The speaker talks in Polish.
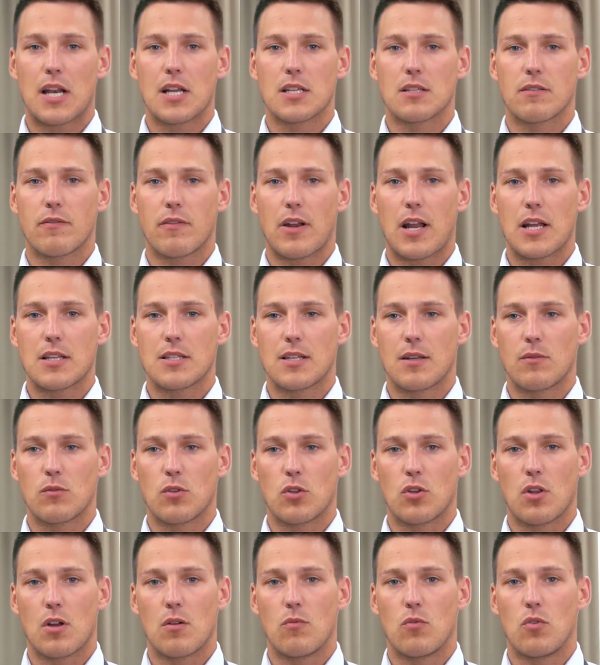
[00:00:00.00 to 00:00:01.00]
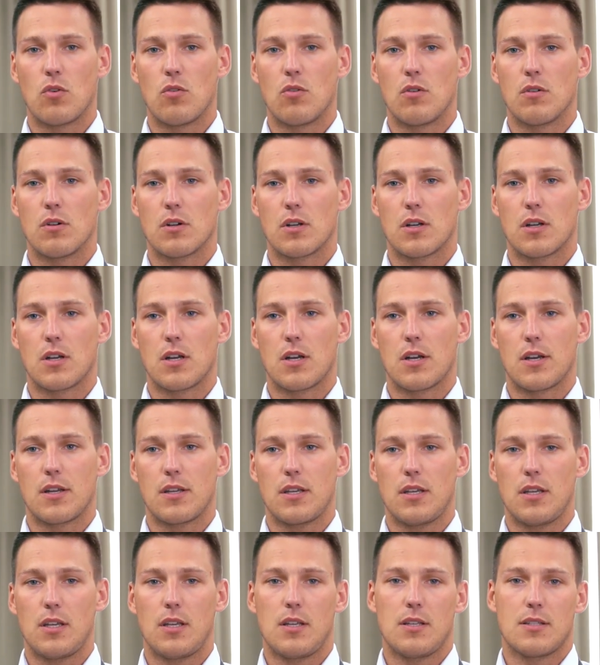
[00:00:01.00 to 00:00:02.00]
Teraz wracam do domu
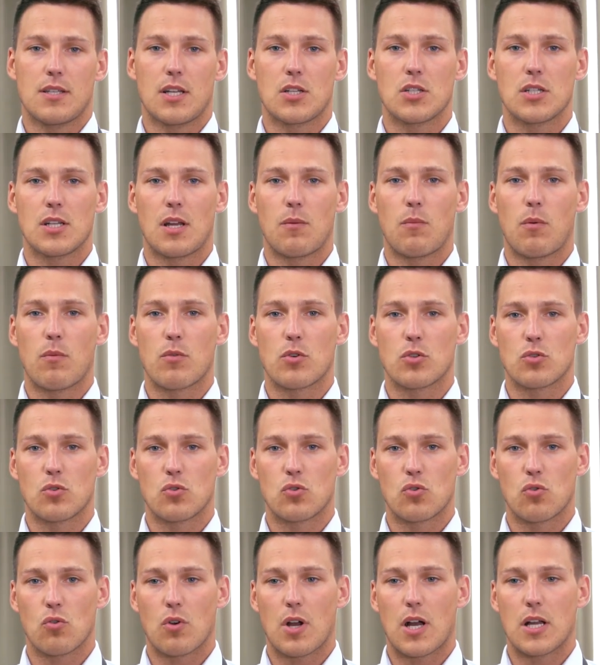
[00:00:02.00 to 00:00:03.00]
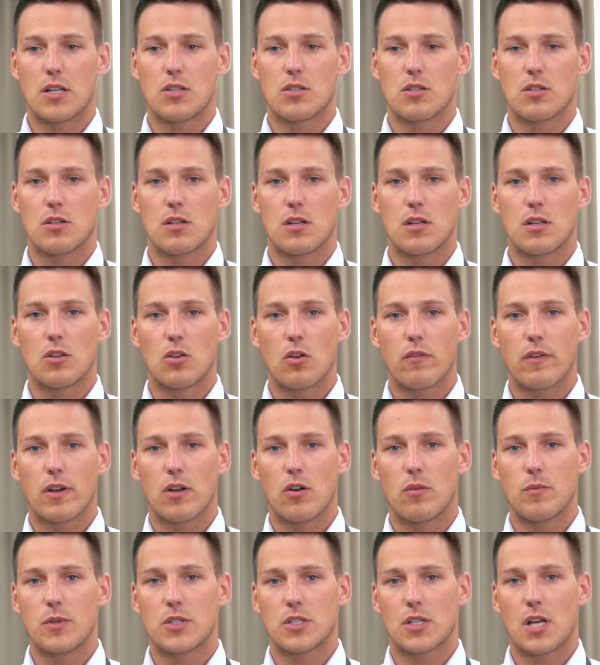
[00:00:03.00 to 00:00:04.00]
y, i zaczynam po prostu szukać y,
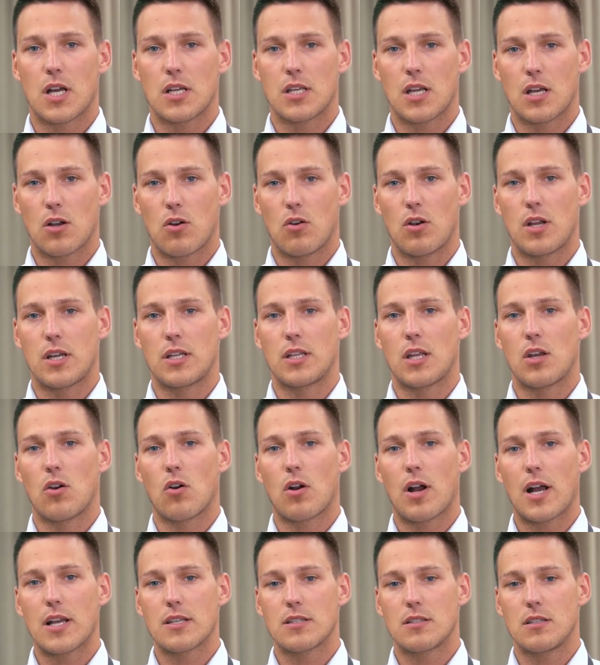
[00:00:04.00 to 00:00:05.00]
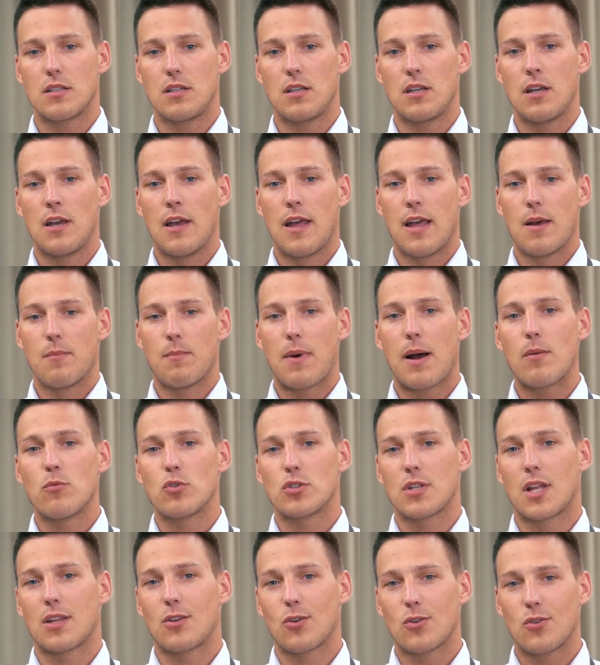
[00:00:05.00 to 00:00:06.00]
nowego mieszkania, kolejnej okazji. Mam
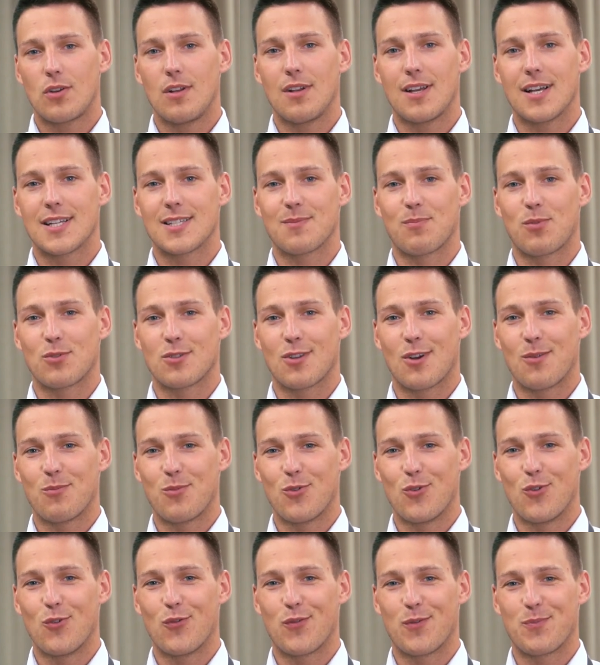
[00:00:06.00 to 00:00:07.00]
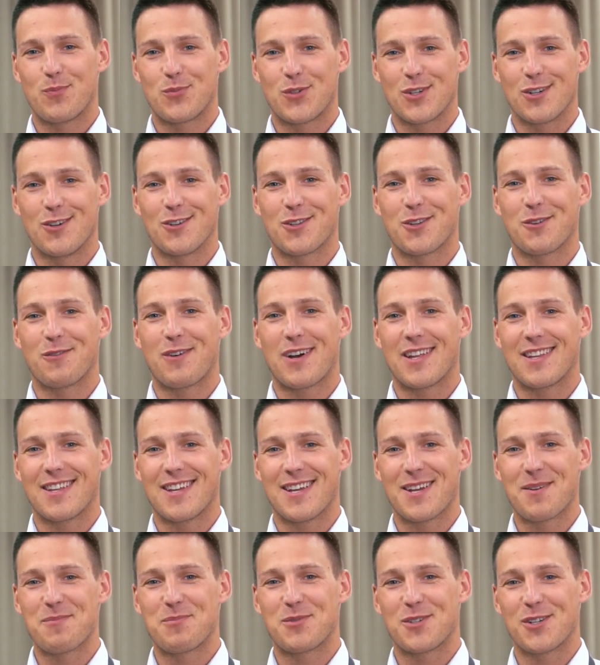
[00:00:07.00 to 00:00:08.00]
już na to kilka sposobów,
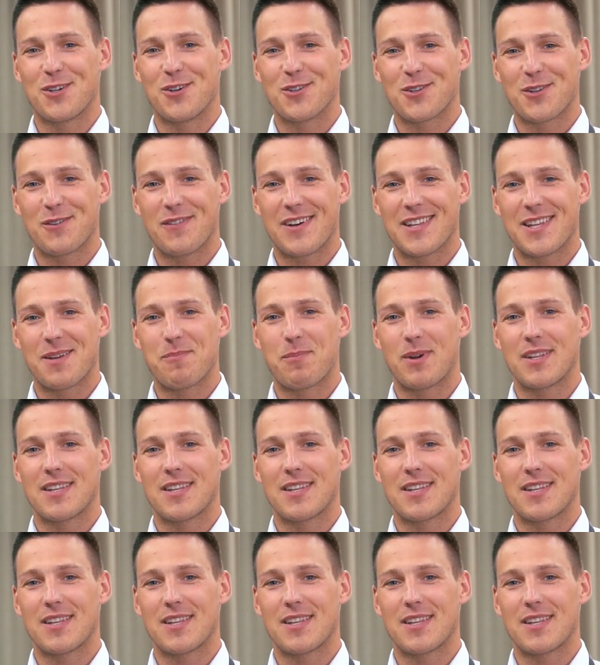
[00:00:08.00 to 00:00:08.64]
przygotowane, przygotowane